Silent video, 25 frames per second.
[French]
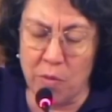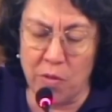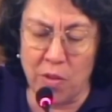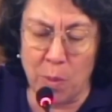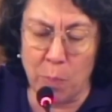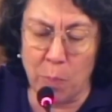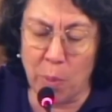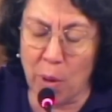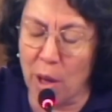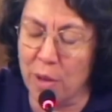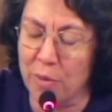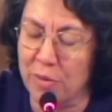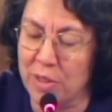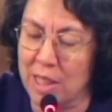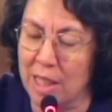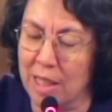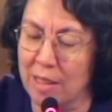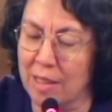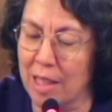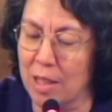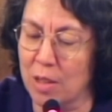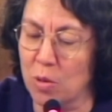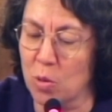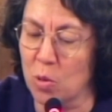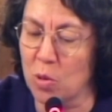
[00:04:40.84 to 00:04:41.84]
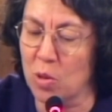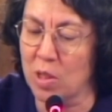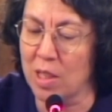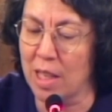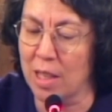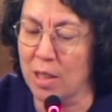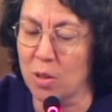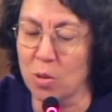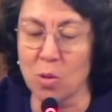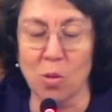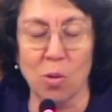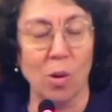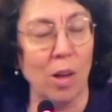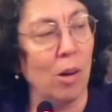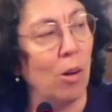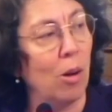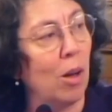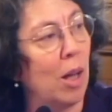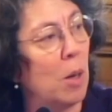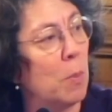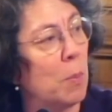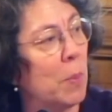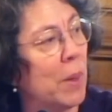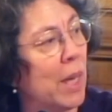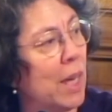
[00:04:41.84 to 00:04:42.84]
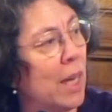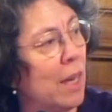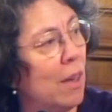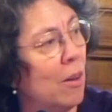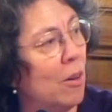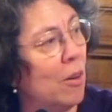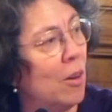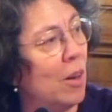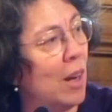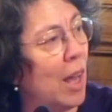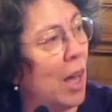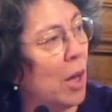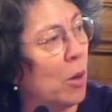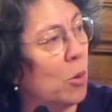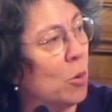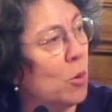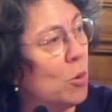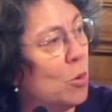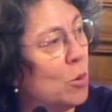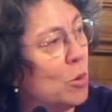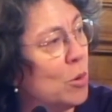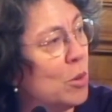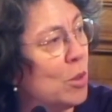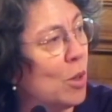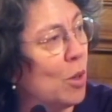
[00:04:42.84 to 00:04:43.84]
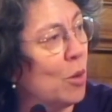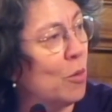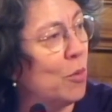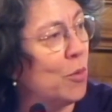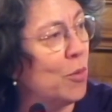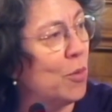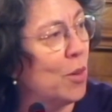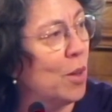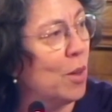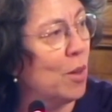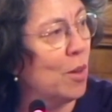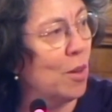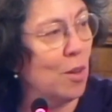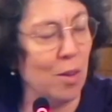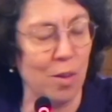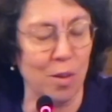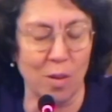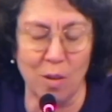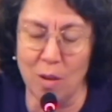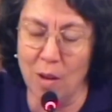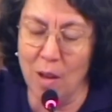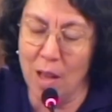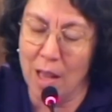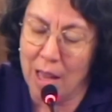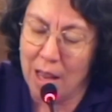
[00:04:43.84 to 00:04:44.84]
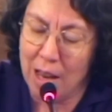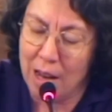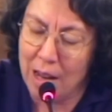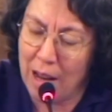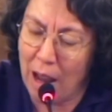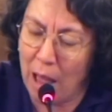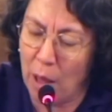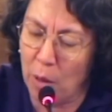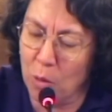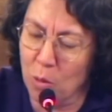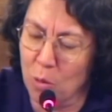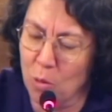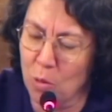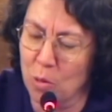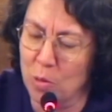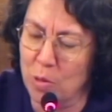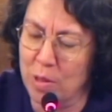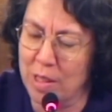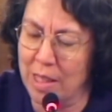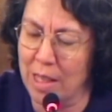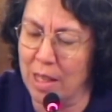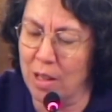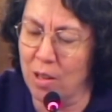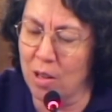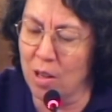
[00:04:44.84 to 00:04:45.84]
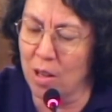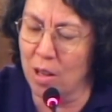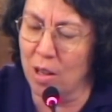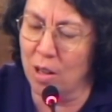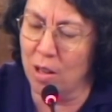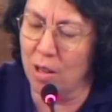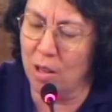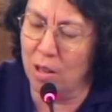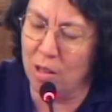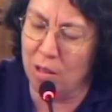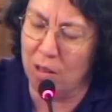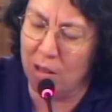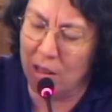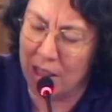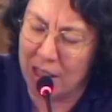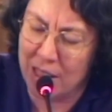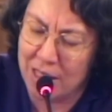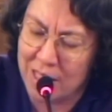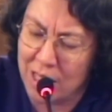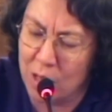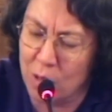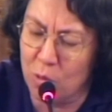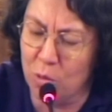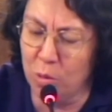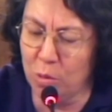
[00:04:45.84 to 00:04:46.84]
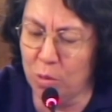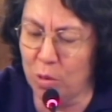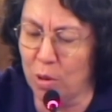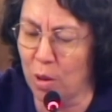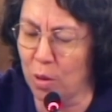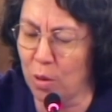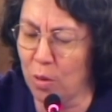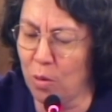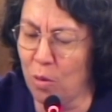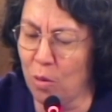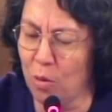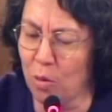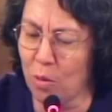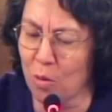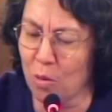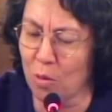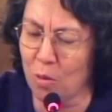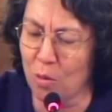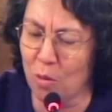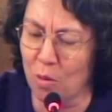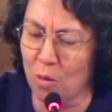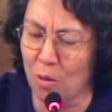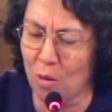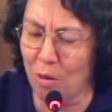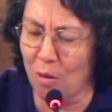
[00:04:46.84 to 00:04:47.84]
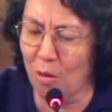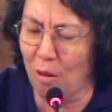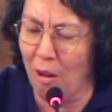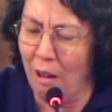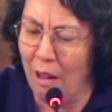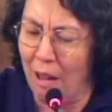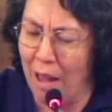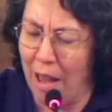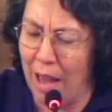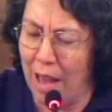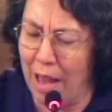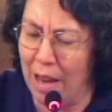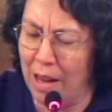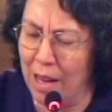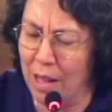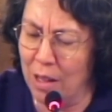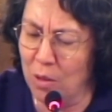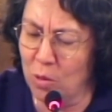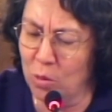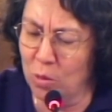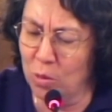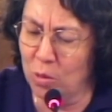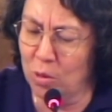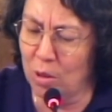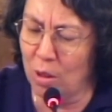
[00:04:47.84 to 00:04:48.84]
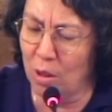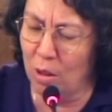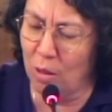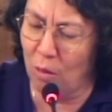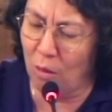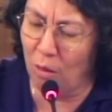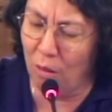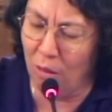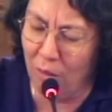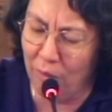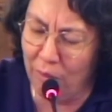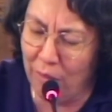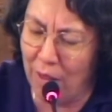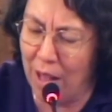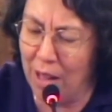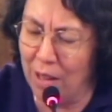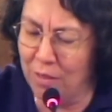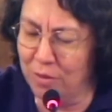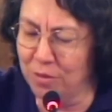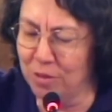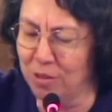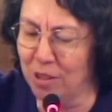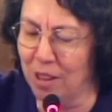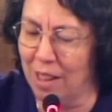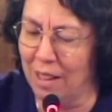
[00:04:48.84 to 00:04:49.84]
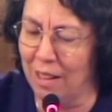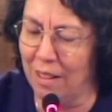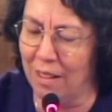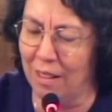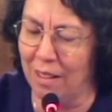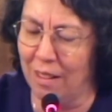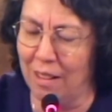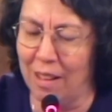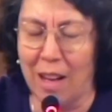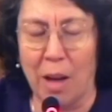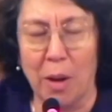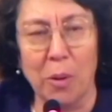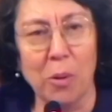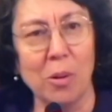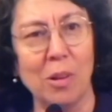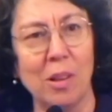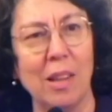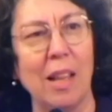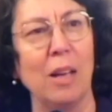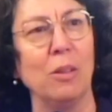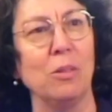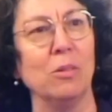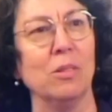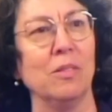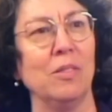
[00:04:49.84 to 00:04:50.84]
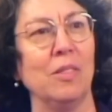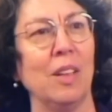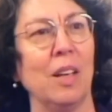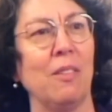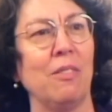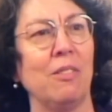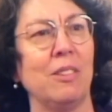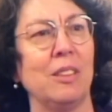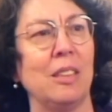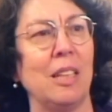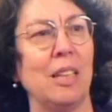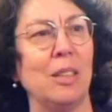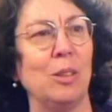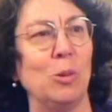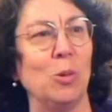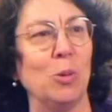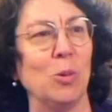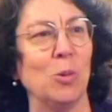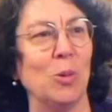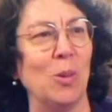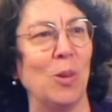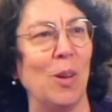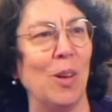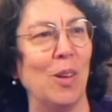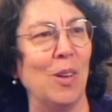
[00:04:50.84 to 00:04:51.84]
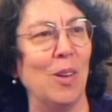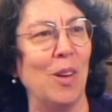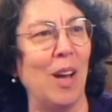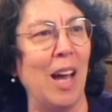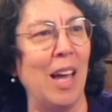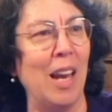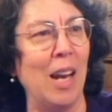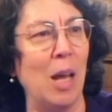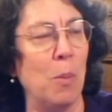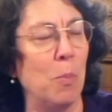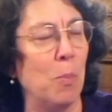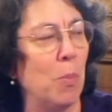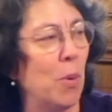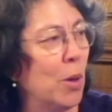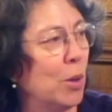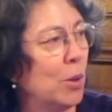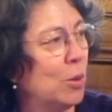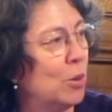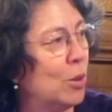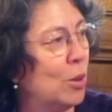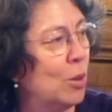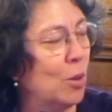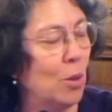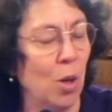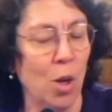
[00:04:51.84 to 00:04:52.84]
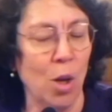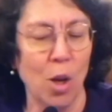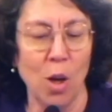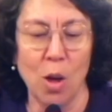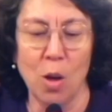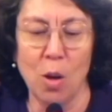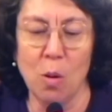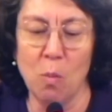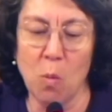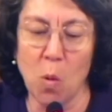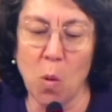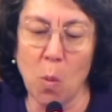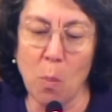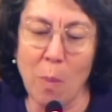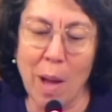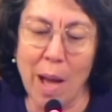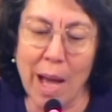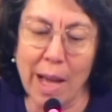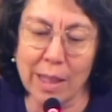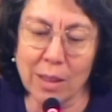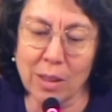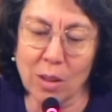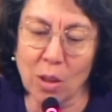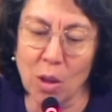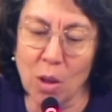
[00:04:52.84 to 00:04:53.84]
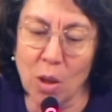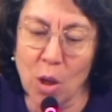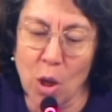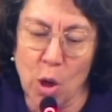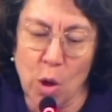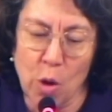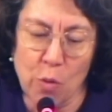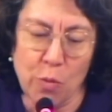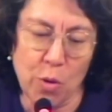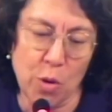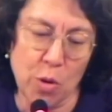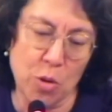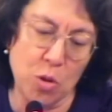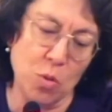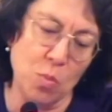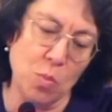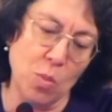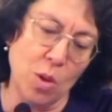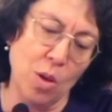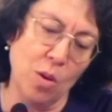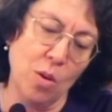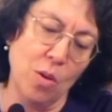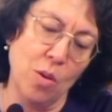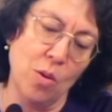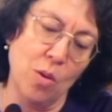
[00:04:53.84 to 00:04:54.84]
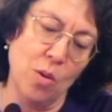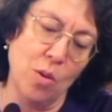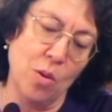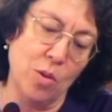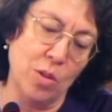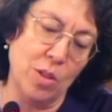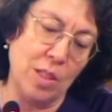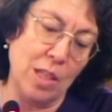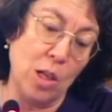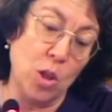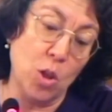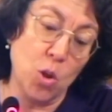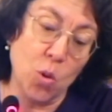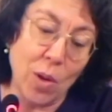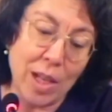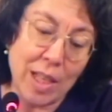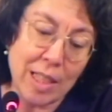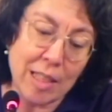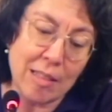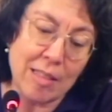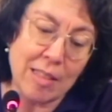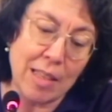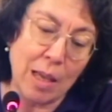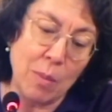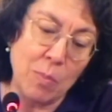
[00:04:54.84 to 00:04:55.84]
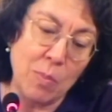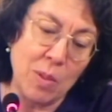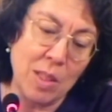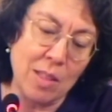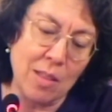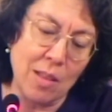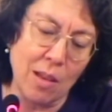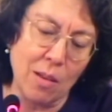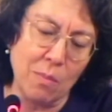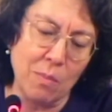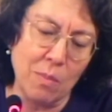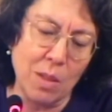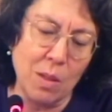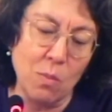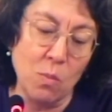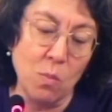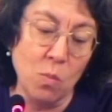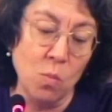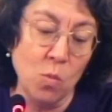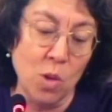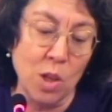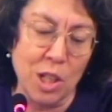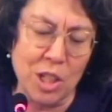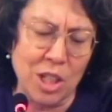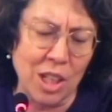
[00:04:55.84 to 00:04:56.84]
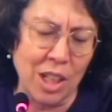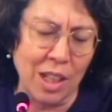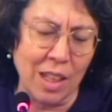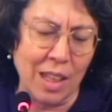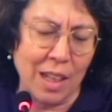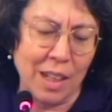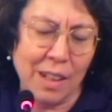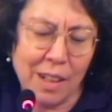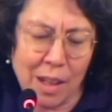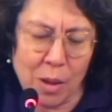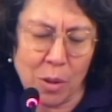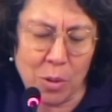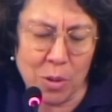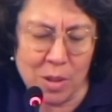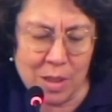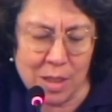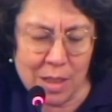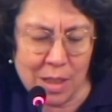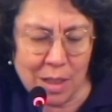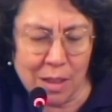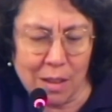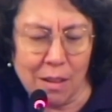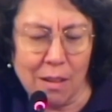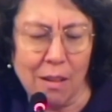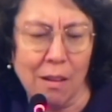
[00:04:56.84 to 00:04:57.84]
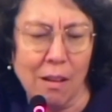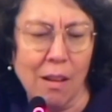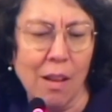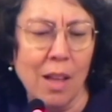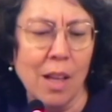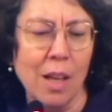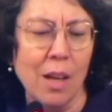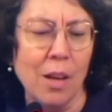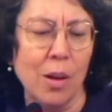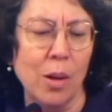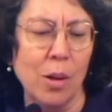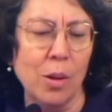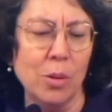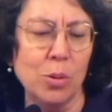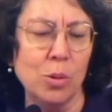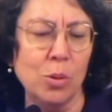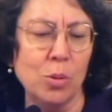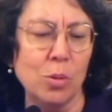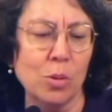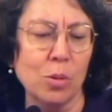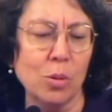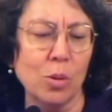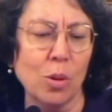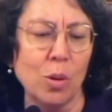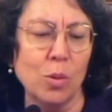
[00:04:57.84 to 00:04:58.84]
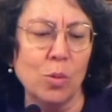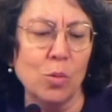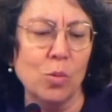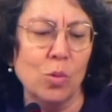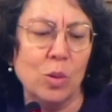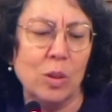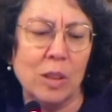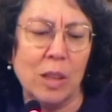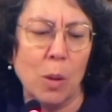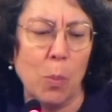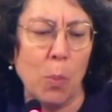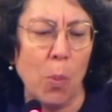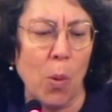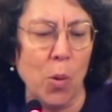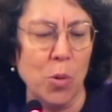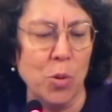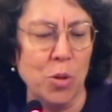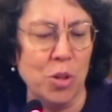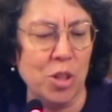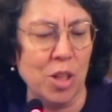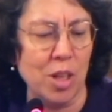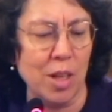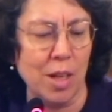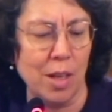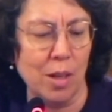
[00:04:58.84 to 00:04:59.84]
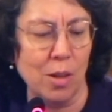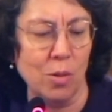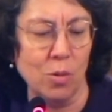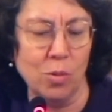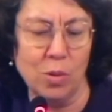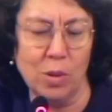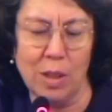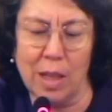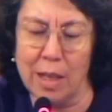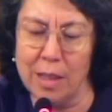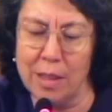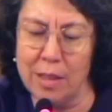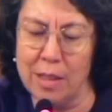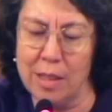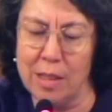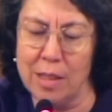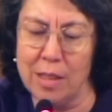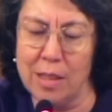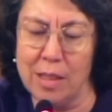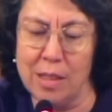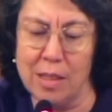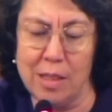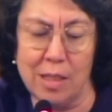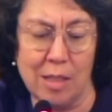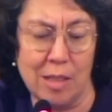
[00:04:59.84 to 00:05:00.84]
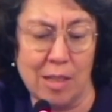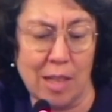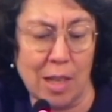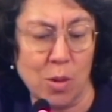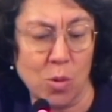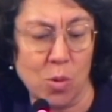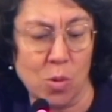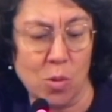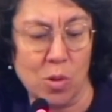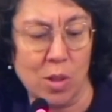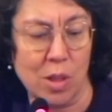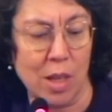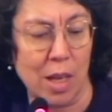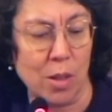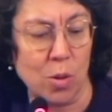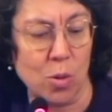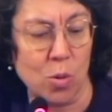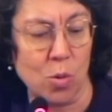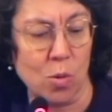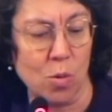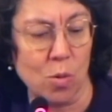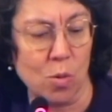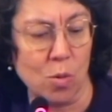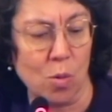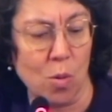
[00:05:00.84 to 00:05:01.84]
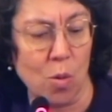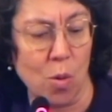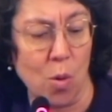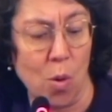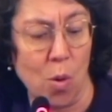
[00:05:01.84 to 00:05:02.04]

preuve cette association. Alors après, la rue aux enfants, la rue aux écoles, les écouteurs de rue à la Goutte d'Or, on va avoir la rue de la Conversation euh, à la porte euh, Montmartre. Franchement, euh, c'est le choix des habitants, mais moi, j'ai rien à redire sur tous ces projets où il y a des, associations